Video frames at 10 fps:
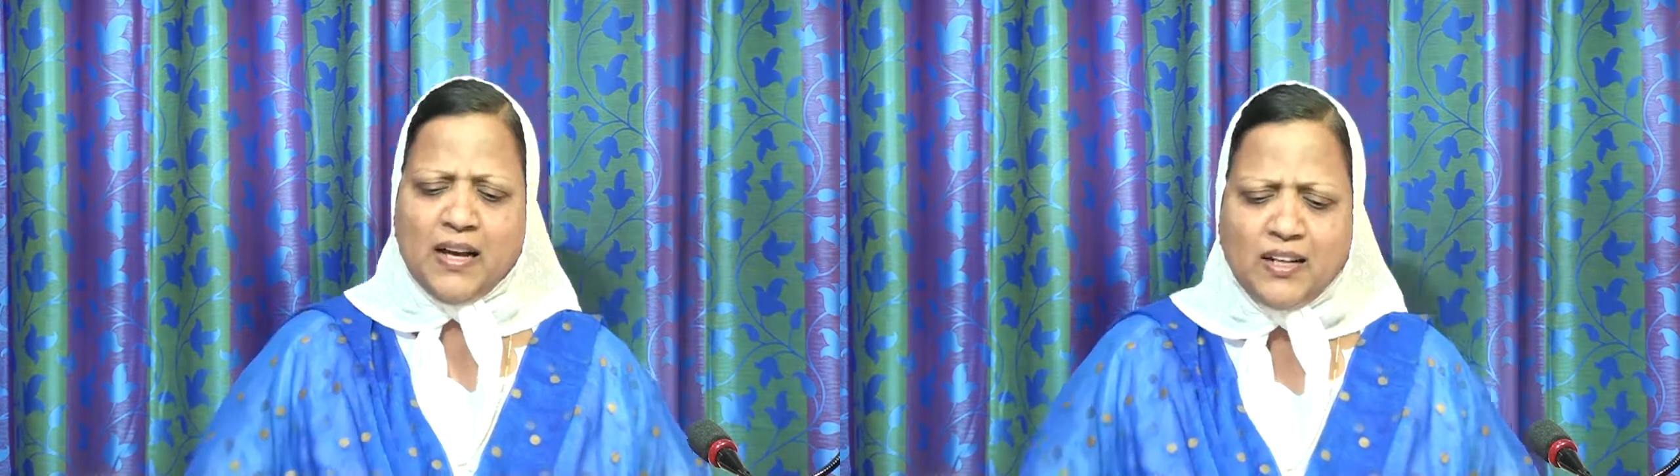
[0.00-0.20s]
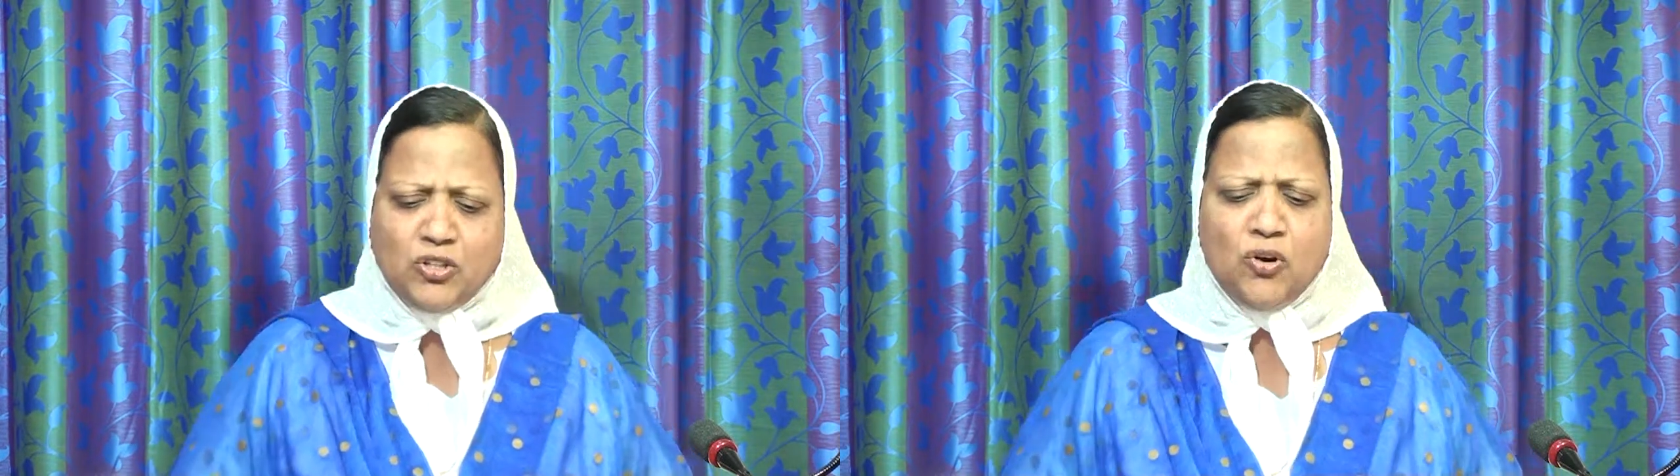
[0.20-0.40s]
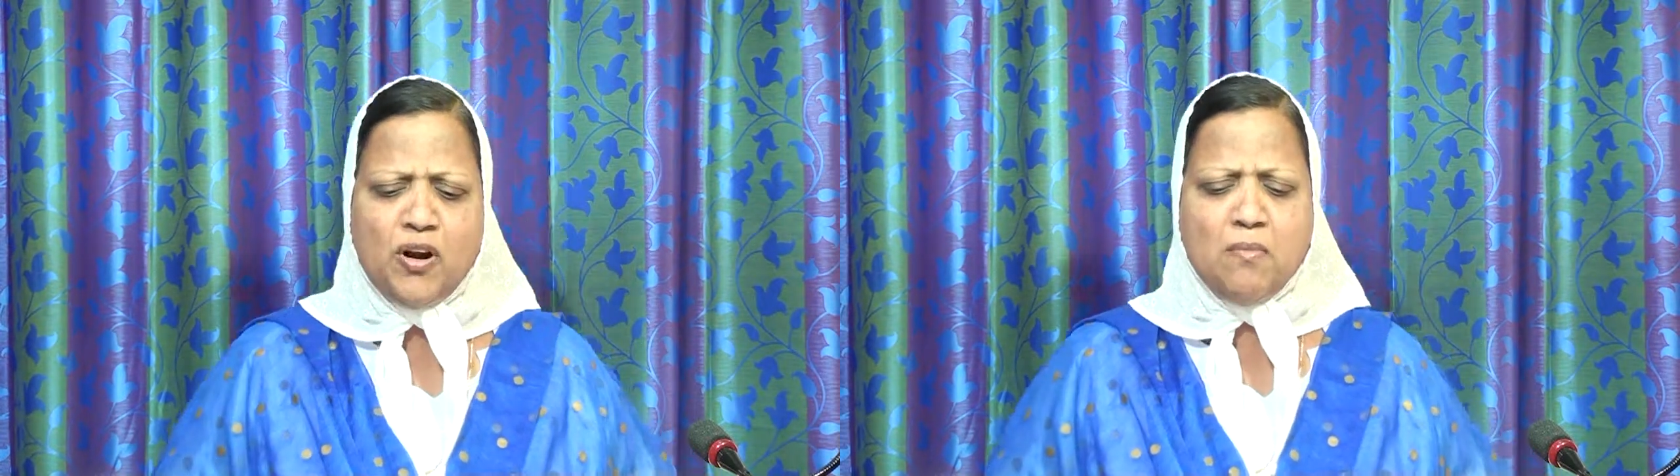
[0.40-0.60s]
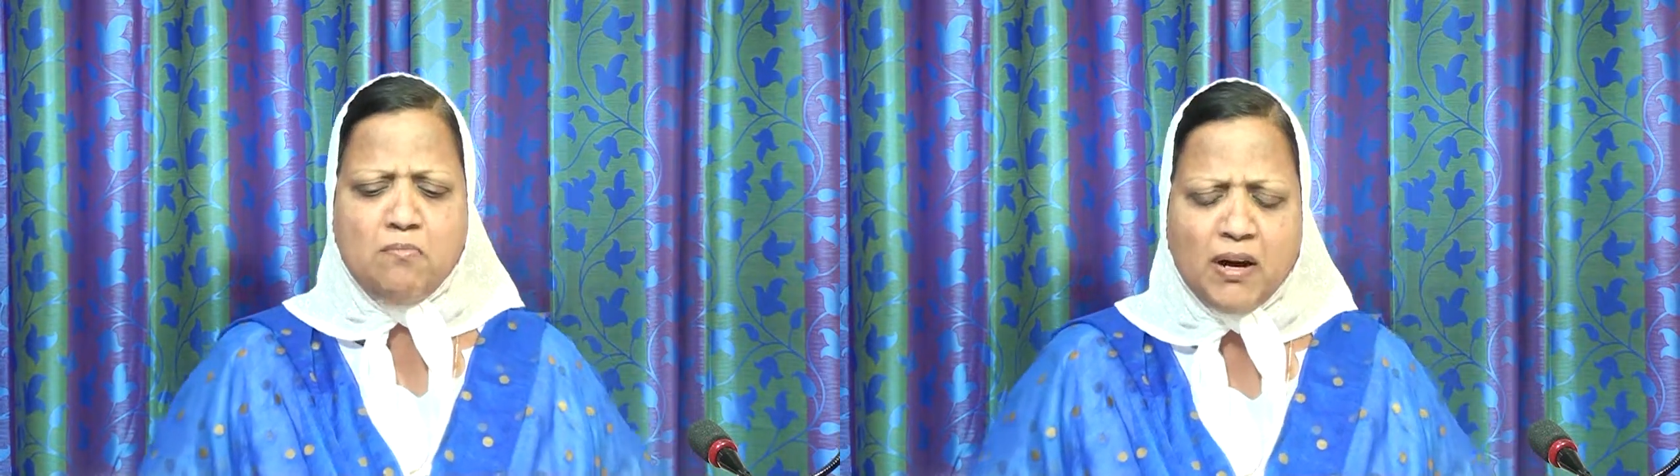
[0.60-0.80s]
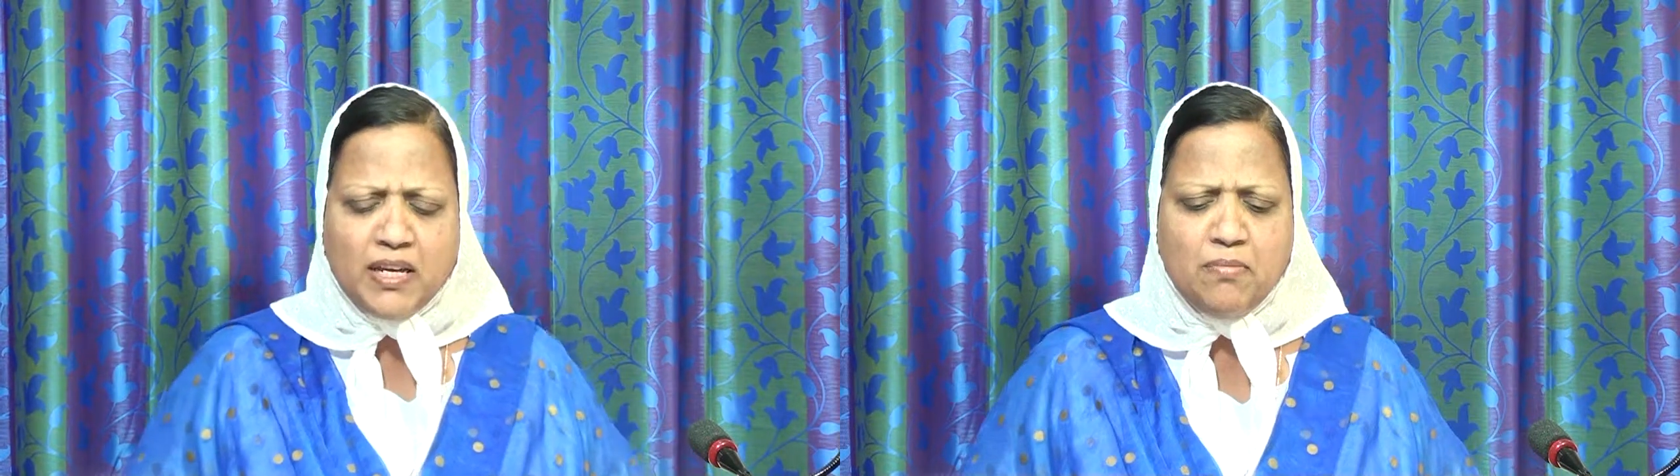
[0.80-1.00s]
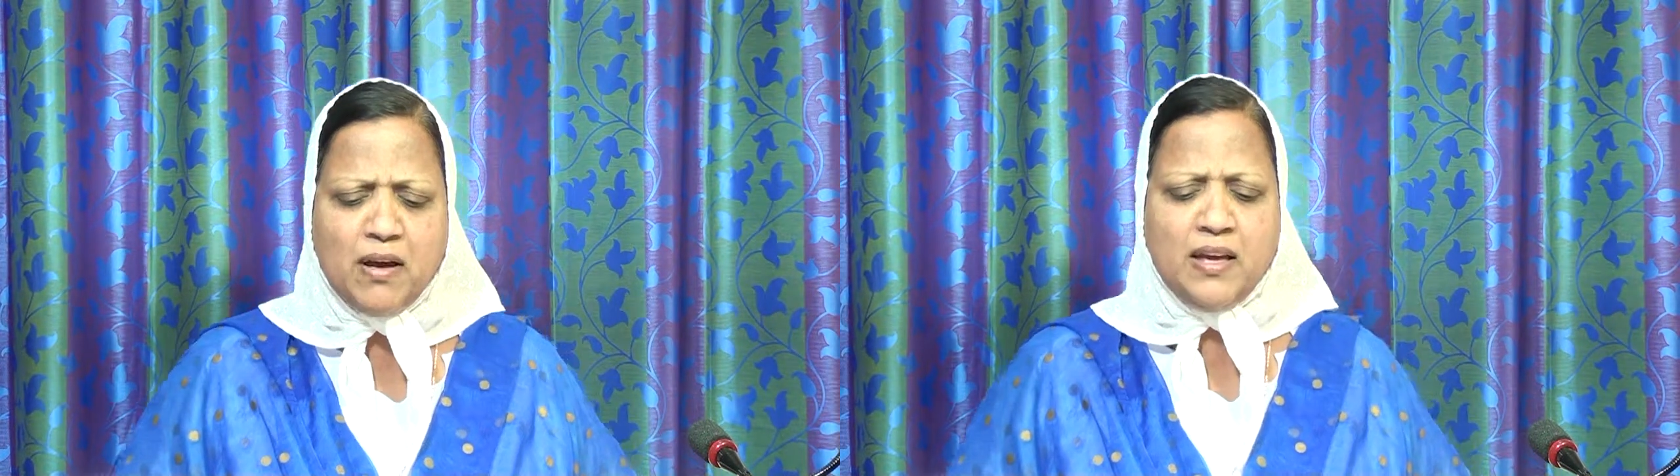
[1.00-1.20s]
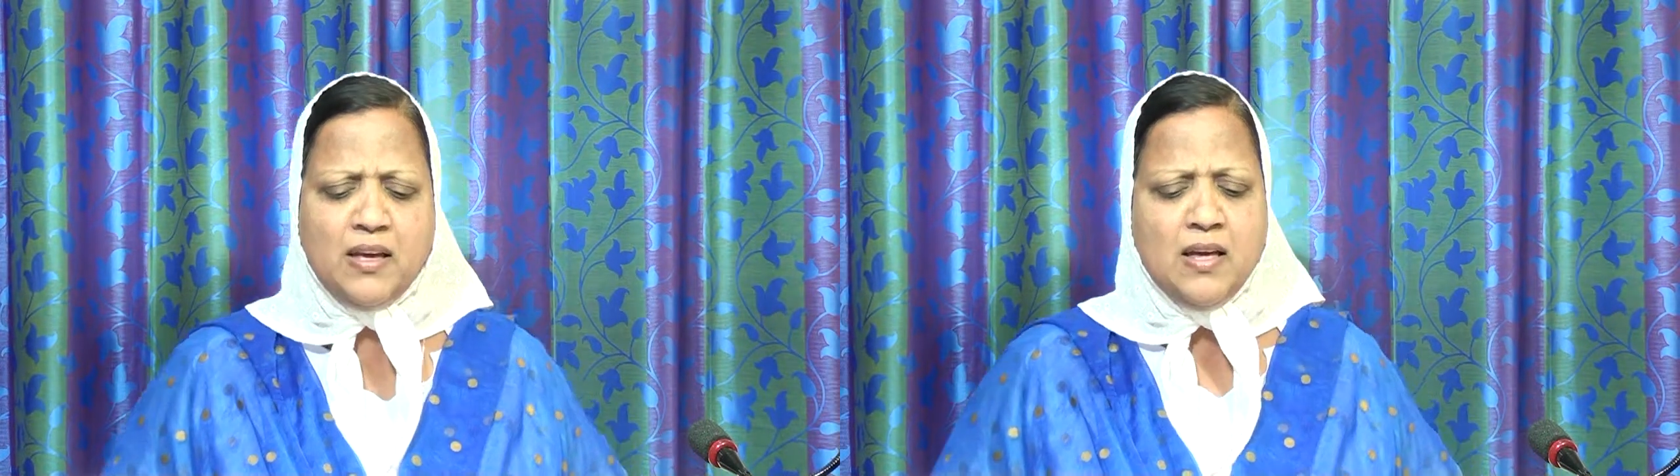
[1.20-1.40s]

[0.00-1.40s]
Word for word: கர்த்தருடைய மகிமை